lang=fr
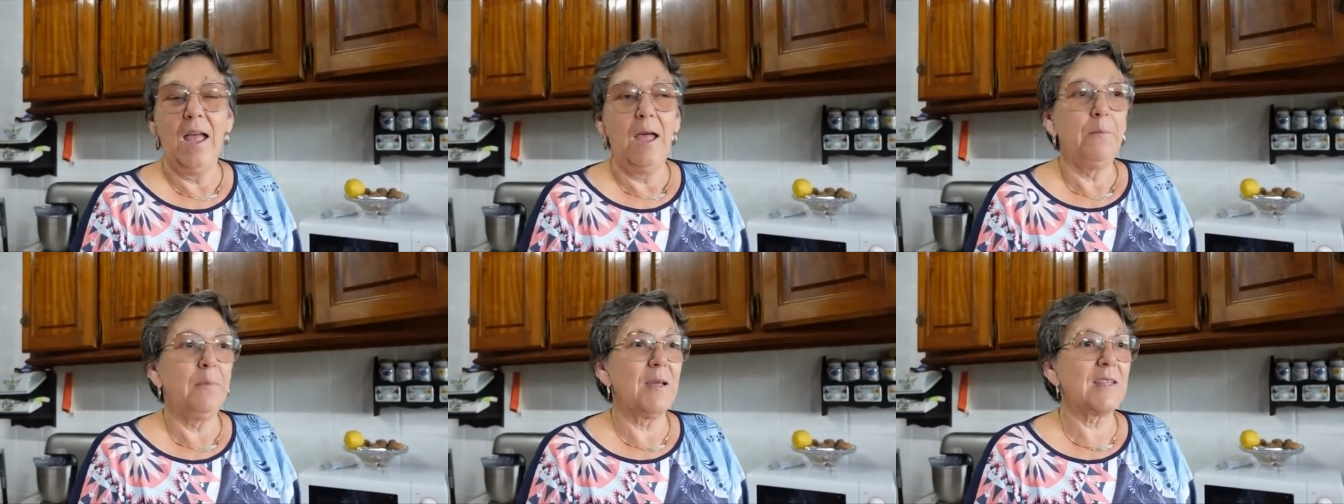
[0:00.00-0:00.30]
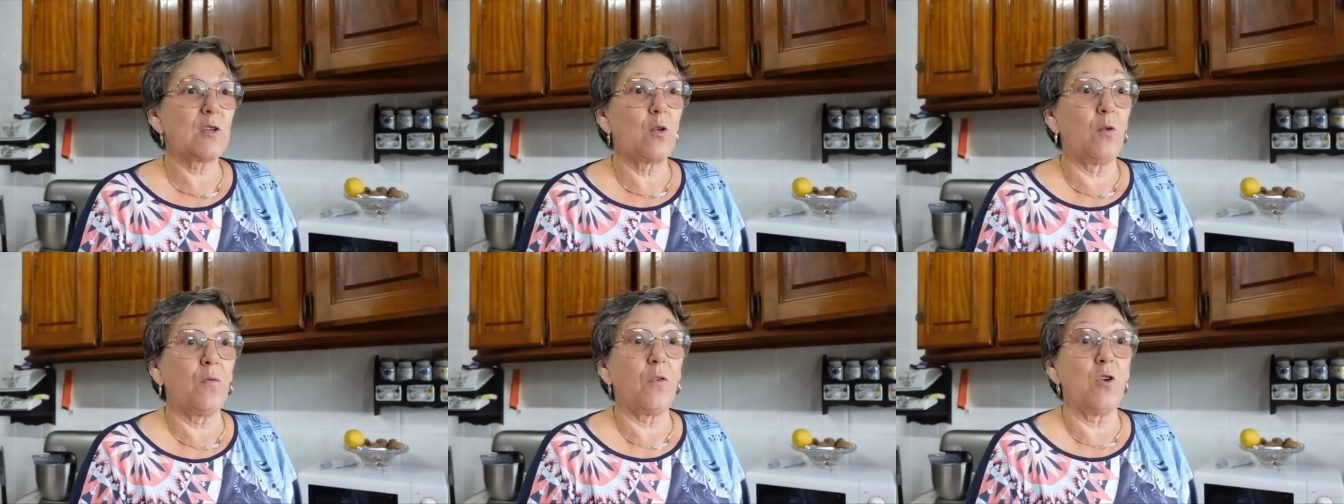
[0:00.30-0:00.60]

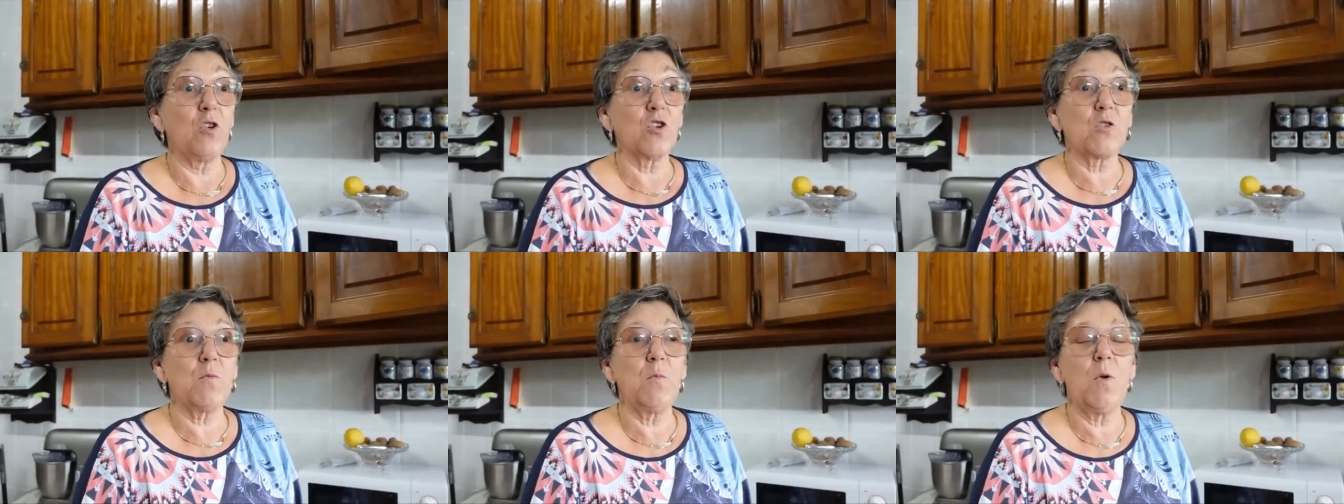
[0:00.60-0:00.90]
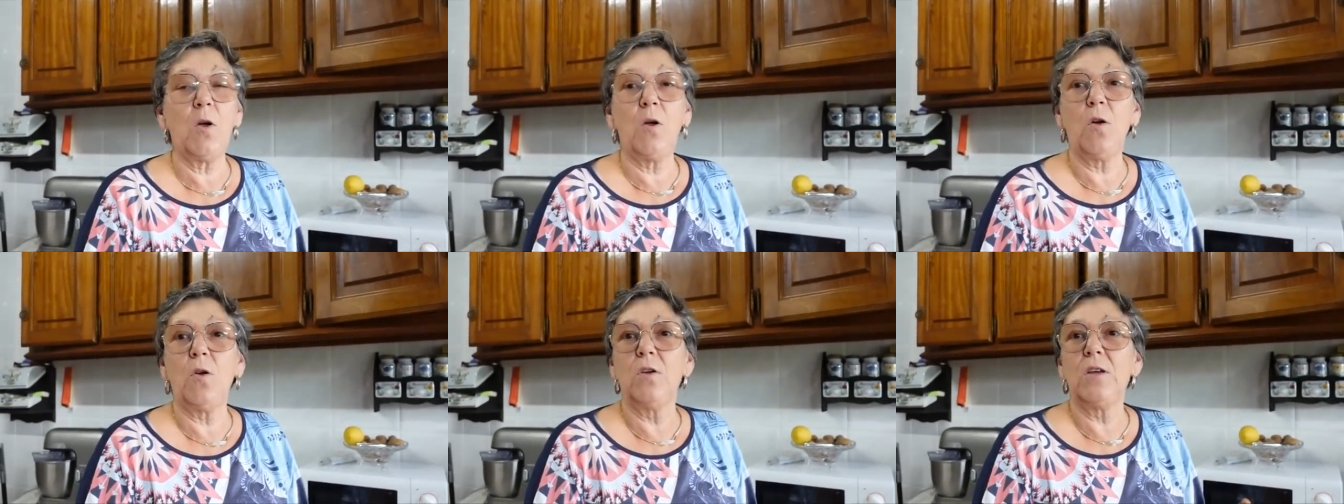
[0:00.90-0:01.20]
parce que
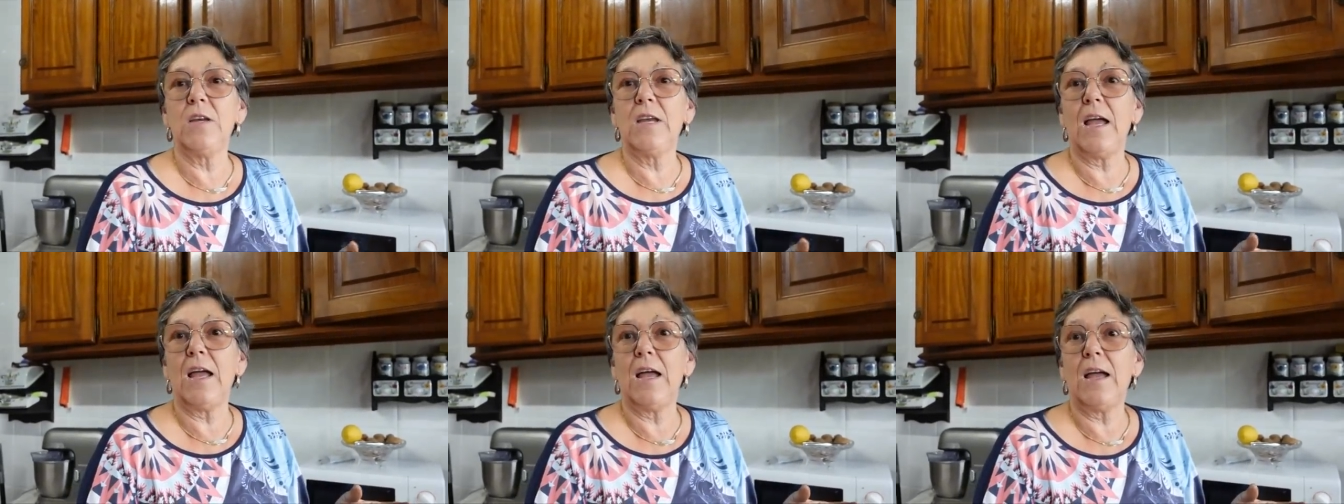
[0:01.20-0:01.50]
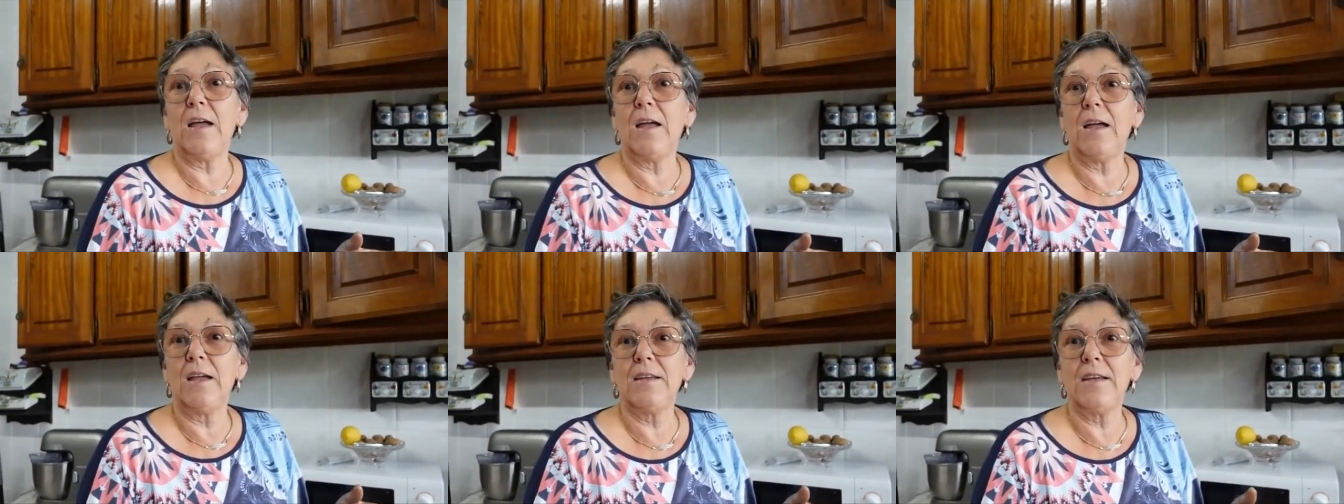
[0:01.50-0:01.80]
franchement, il y, y
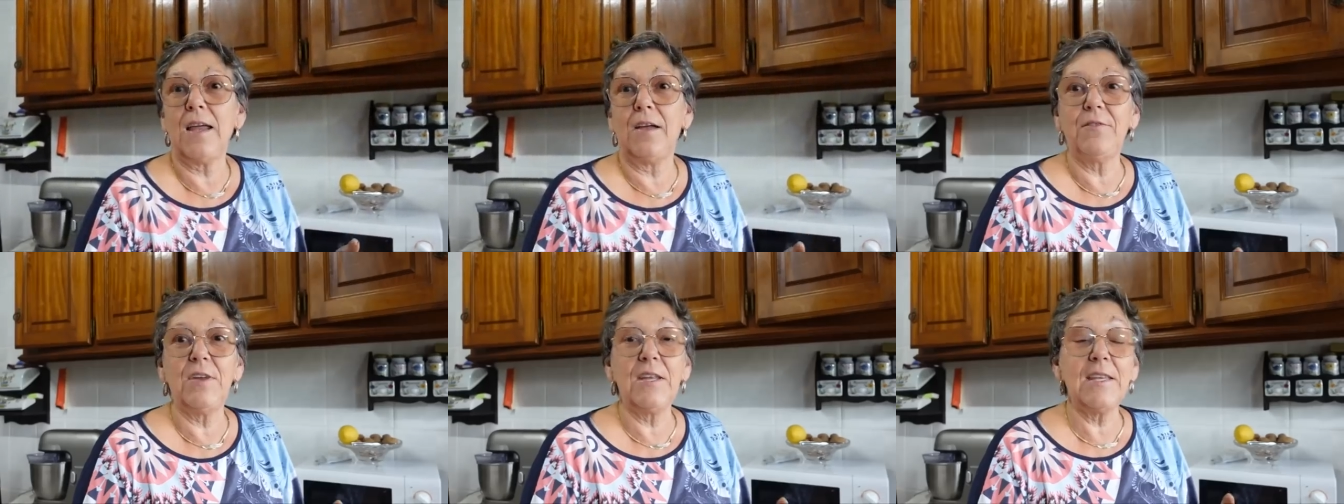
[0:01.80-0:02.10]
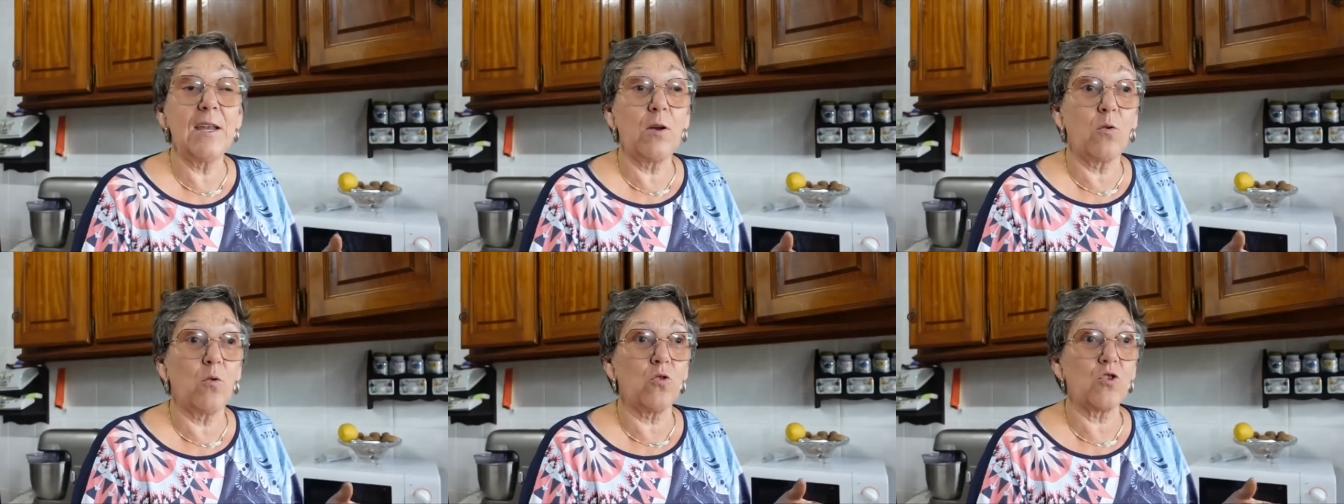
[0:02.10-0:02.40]
avait
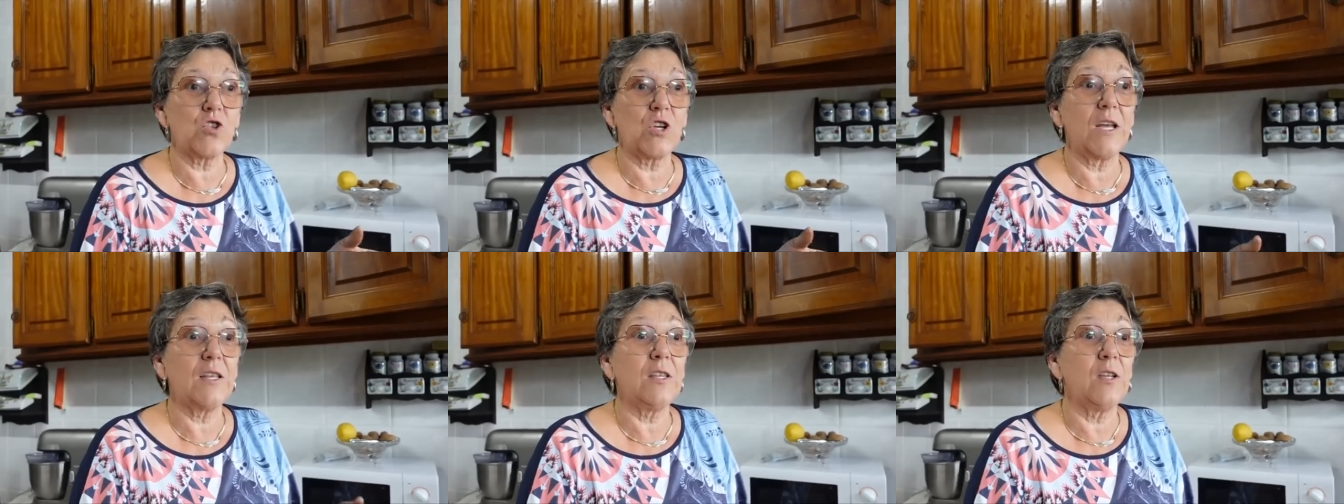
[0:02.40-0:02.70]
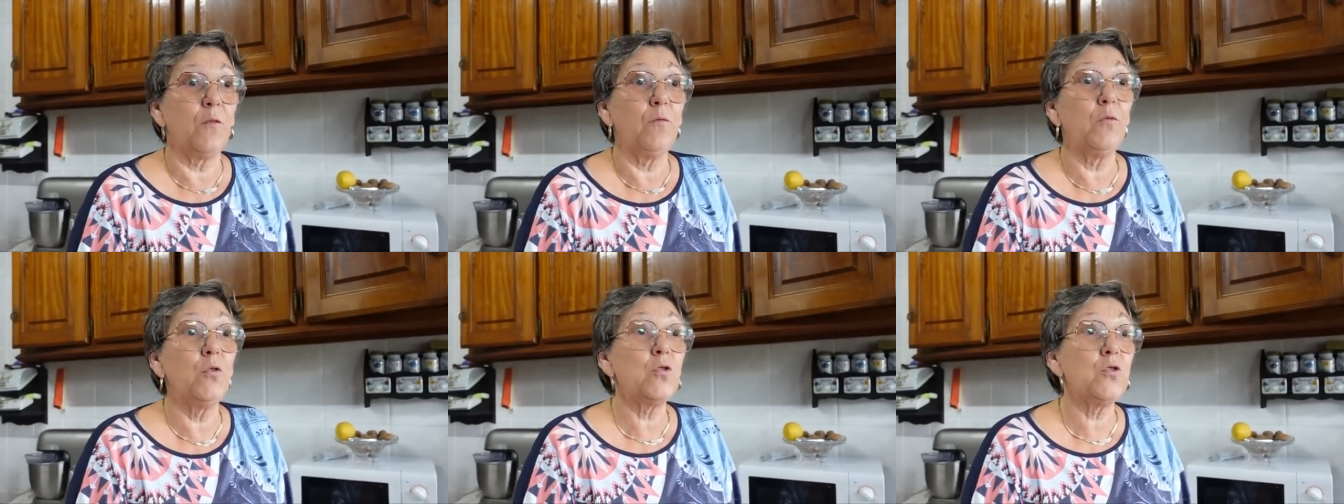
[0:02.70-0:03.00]
des courgettes
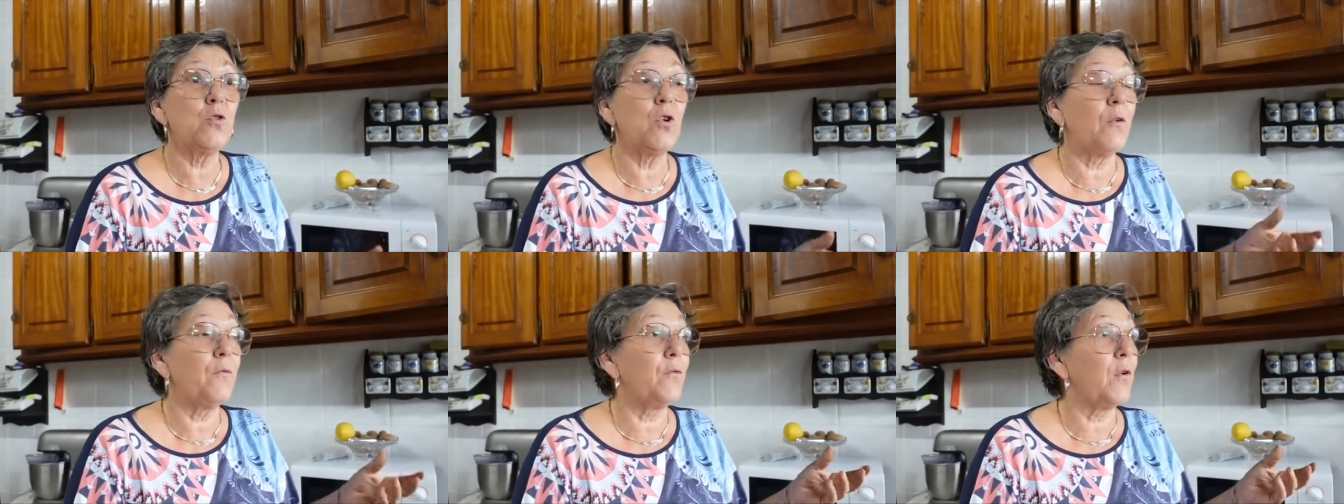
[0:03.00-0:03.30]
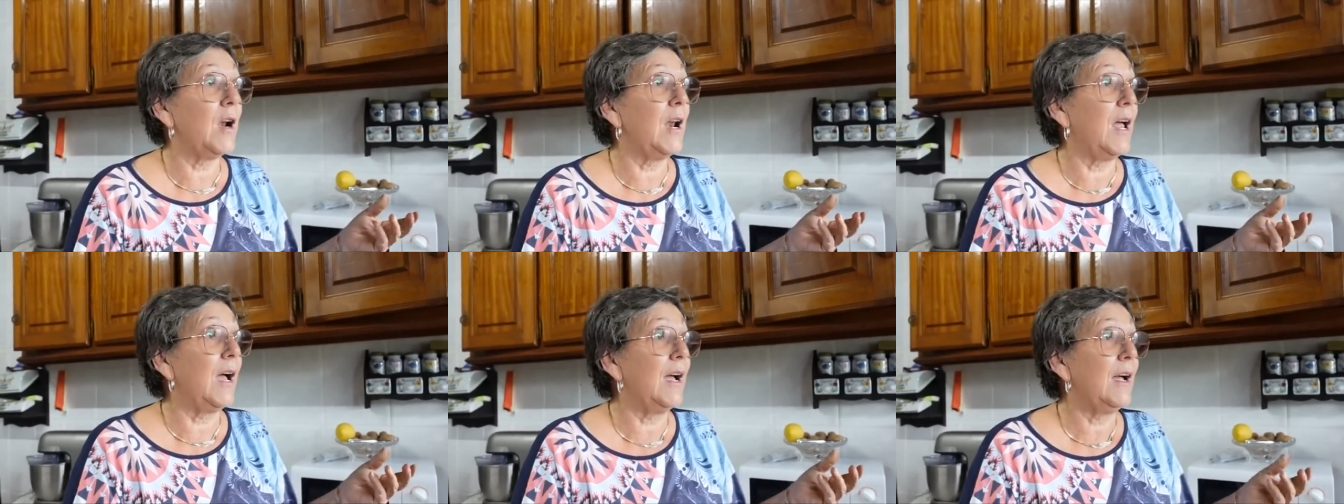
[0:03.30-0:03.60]
en veux-tu en
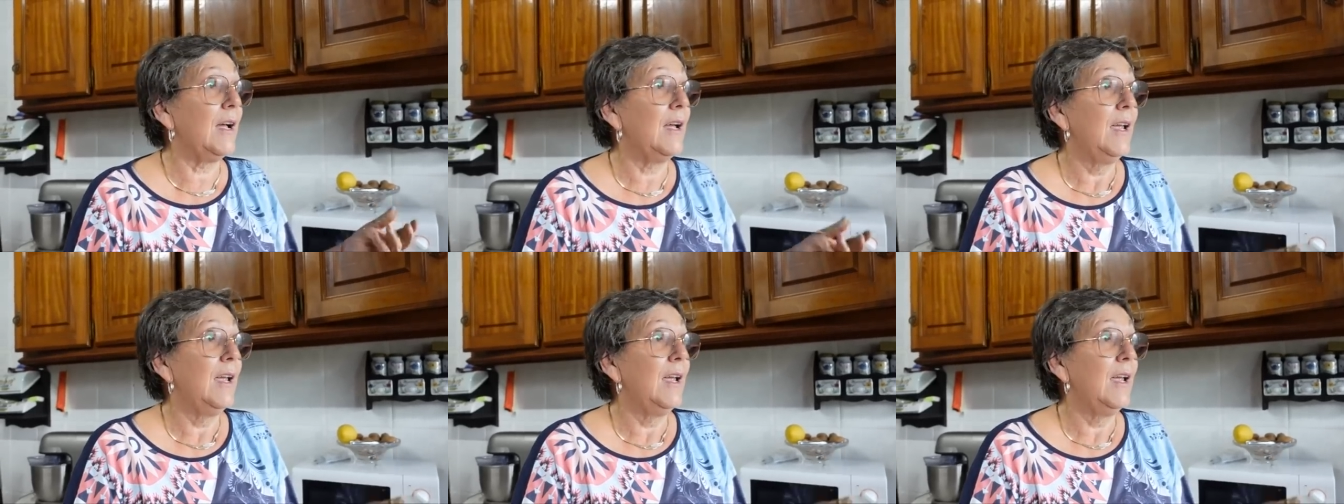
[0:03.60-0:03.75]
voilà